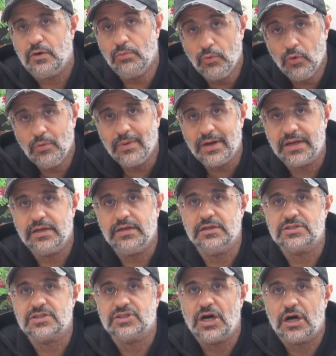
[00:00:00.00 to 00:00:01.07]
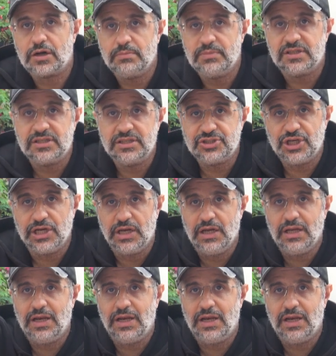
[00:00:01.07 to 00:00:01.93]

عموما الساق متجه